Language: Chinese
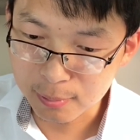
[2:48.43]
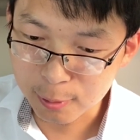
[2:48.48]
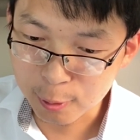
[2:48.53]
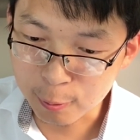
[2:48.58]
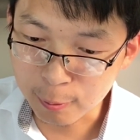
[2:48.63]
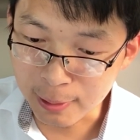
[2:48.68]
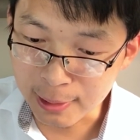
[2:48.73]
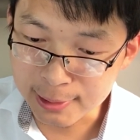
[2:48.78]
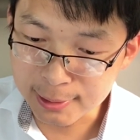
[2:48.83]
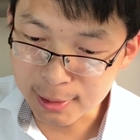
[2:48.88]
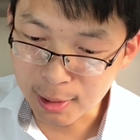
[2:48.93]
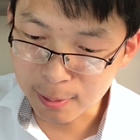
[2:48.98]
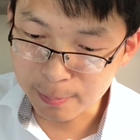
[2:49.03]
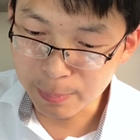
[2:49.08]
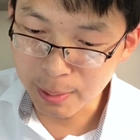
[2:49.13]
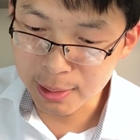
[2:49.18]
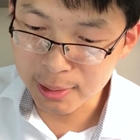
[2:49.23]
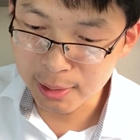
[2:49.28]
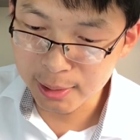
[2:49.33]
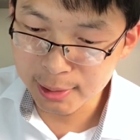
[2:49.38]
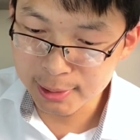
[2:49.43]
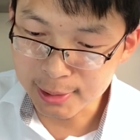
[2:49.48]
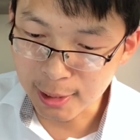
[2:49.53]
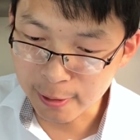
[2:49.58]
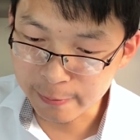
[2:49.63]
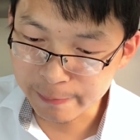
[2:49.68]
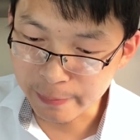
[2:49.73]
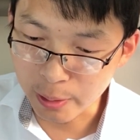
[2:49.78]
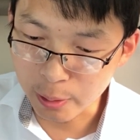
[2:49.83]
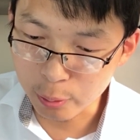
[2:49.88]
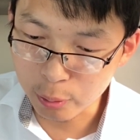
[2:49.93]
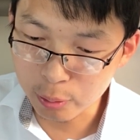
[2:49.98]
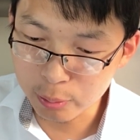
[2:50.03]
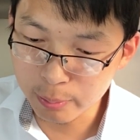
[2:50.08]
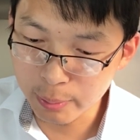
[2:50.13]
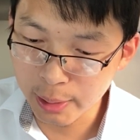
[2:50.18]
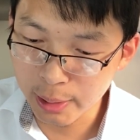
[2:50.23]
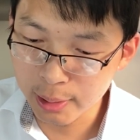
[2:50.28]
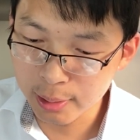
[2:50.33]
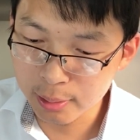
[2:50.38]
馆长办了一场反红
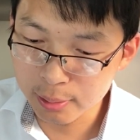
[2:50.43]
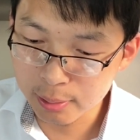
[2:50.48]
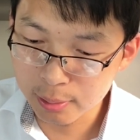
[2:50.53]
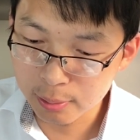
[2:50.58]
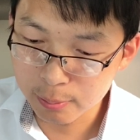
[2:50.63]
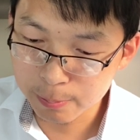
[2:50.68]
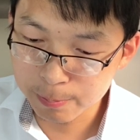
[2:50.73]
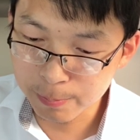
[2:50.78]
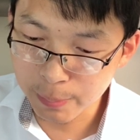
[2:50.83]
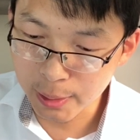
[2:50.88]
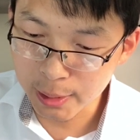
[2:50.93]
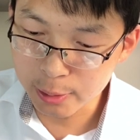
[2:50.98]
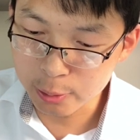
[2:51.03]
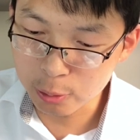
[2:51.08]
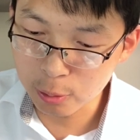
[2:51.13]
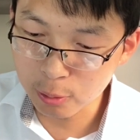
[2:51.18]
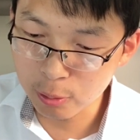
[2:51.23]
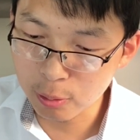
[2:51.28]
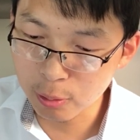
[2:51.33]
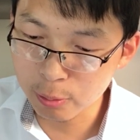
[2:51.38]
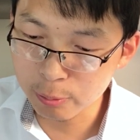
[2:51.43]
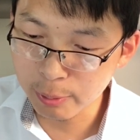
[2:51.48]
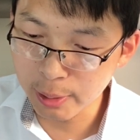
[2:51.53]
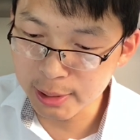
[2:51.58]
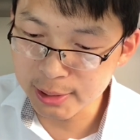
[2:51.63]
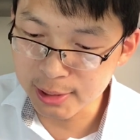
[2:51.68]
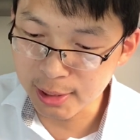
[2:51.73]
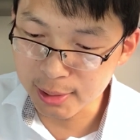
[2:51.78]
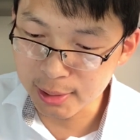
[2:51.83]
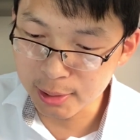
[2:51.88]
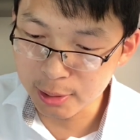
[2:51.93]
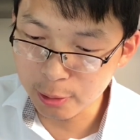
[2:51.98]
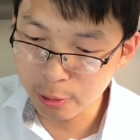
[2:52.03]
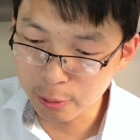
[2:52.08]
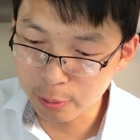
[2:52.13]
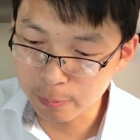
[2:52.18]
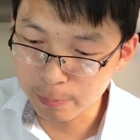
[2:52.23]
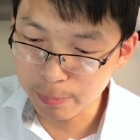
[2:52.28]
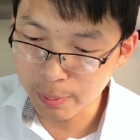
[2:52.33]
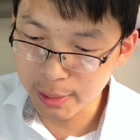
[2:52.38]
梅，被中共威胁利
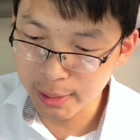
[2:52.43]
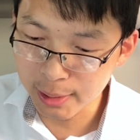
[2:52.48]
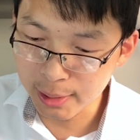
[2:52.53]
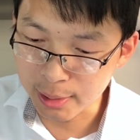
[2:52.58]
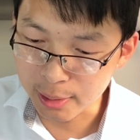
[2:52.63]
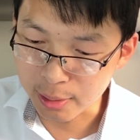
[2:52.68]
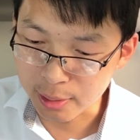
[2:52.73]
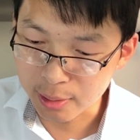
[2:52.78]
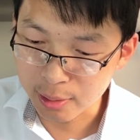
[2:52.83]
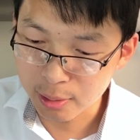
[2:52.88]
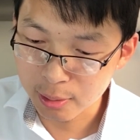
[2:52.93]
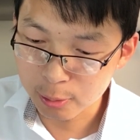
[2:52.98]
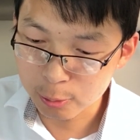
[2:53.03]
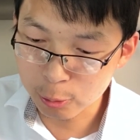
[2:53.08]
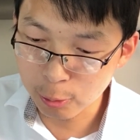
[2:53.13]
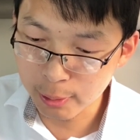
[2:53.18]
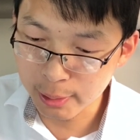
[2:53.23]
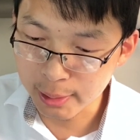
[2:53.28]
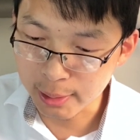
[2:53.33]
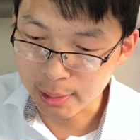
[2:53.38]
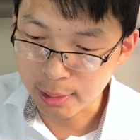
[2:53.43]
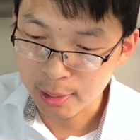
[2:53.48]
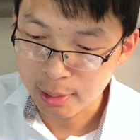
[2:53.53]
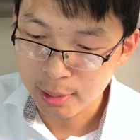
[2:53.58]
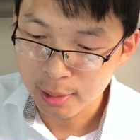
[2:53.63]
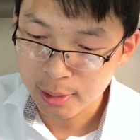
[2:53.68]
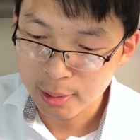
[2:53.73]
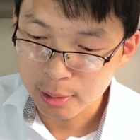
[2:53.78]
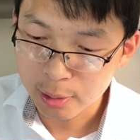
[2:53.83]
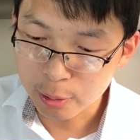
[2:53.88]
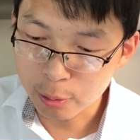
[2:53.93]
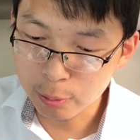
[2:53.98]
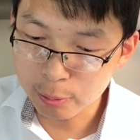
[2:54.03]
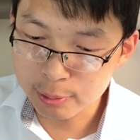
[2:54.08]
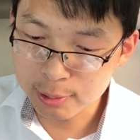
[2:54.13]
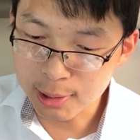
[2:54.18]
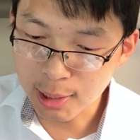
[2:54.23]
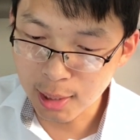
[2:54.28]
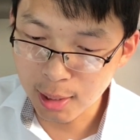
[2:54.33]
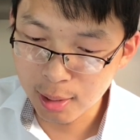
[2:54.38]
诱，被退
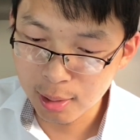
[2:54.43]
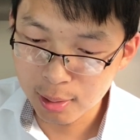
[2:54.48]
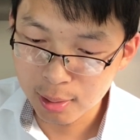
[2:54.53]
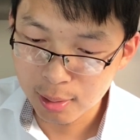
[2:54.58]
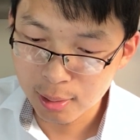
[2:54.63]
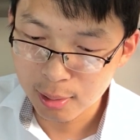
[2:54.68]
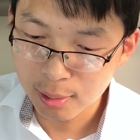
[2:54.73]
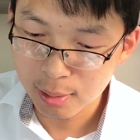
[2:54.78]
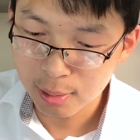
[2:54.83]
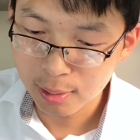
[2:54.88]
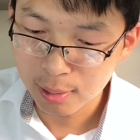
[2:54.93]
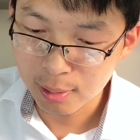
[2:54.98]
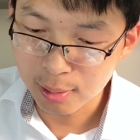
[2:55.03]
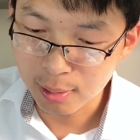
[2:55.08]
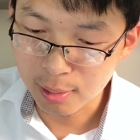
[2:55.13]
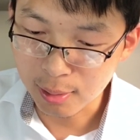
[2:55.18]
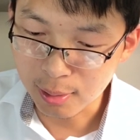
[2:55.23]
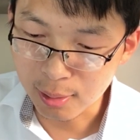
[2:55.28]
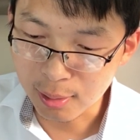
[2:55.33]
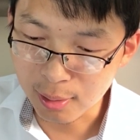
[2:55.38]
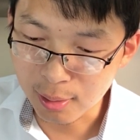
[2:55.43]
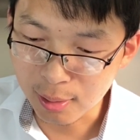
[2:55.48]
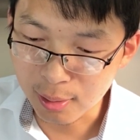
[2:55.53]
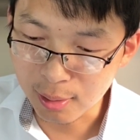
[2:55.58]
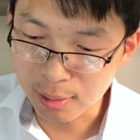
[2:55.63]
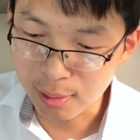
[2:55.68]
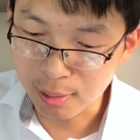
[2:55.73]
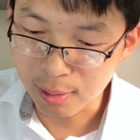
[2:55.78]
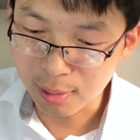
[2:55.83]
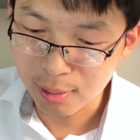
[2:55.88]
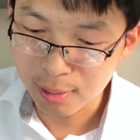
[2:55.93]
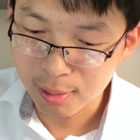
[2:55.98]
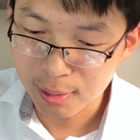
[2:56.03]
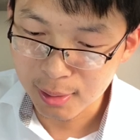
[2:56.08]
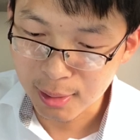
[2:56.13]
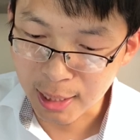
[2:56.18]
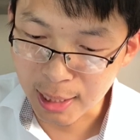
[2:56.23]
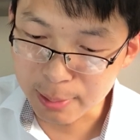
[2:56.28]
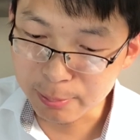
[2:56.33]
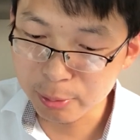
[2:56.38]
工伤，啊，
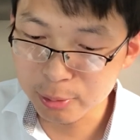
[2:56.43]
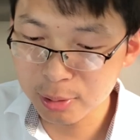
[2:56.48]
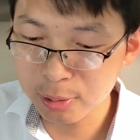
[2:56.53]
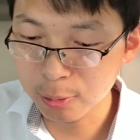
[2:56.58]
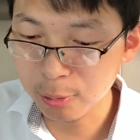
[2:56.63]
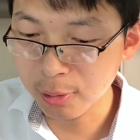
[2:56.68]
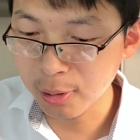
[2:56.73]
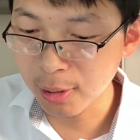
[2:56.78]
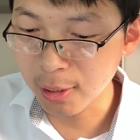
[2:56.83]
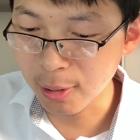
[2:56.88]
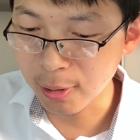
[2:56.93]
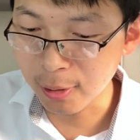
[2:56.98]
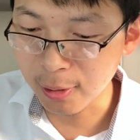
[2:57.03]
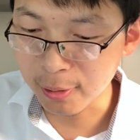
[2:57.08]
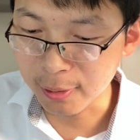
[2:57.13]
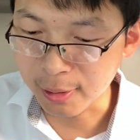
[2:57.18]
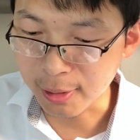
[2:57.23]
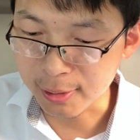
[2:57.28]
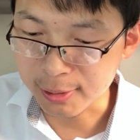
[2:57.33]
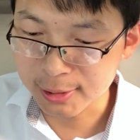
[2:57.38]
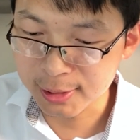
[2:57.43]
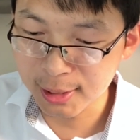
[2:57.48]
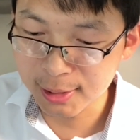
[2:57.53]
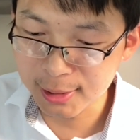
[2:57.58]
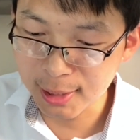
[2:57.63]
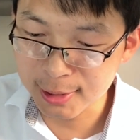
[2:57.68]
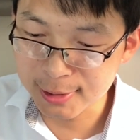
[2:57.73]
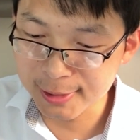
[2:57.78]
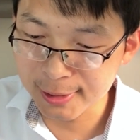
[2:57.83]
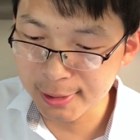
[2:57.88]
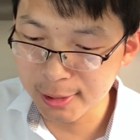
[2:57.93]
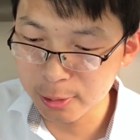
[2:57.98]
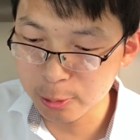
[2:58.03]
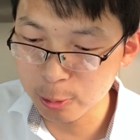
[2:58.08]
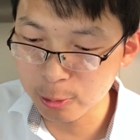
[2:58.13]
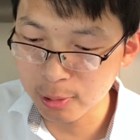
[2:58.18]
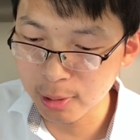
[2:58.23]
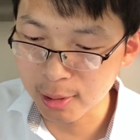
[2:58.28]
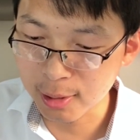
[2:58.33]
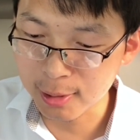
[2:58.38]
还不是活得好好的？现在生意
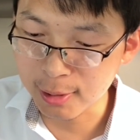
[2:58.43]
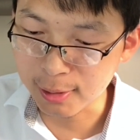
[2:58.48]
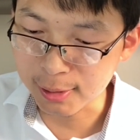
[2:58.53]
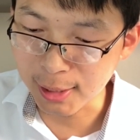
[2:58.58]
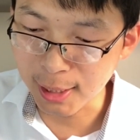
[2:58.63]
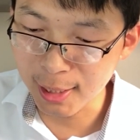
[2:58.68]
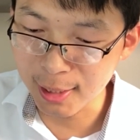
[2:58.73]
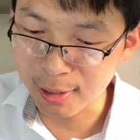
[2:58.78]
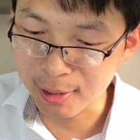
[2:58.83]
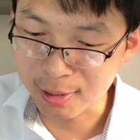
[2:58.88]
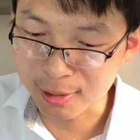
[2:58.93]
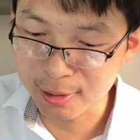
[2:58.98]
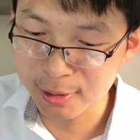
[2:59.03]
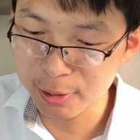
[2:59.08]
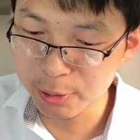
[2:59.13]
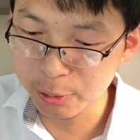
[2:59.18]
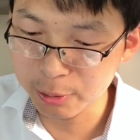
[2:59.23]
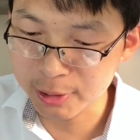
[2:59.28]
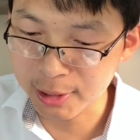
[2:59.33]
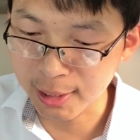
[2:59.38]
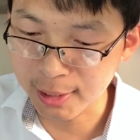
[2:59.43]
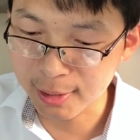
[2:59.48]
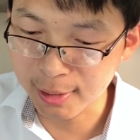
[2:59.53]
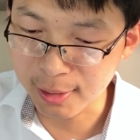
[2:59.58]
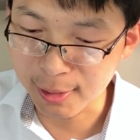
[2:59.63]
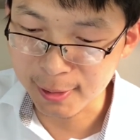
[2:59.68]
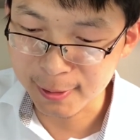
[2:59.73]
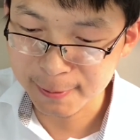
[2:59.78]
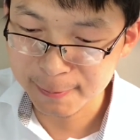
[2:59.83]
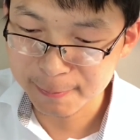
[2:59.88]
做的可大了，可有钱了。